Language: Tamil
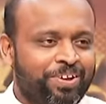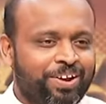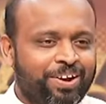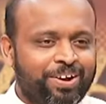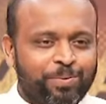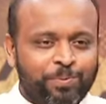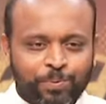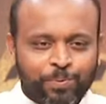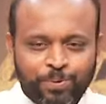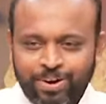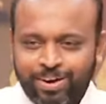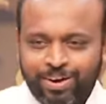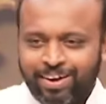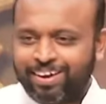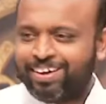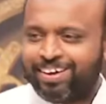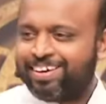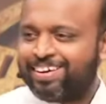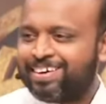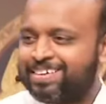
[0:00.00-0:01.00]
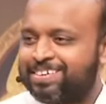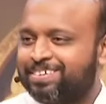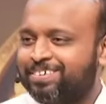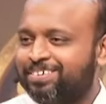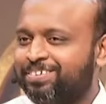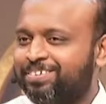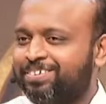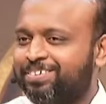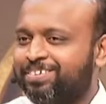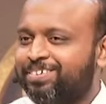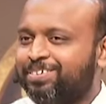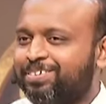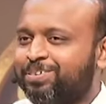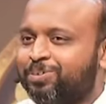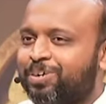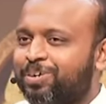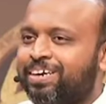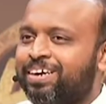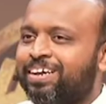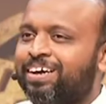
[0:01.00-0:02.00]
ஏன்னா உள்ள
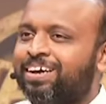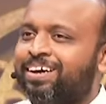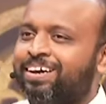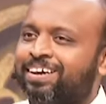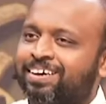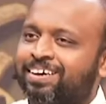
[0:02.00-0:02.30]
உள்ள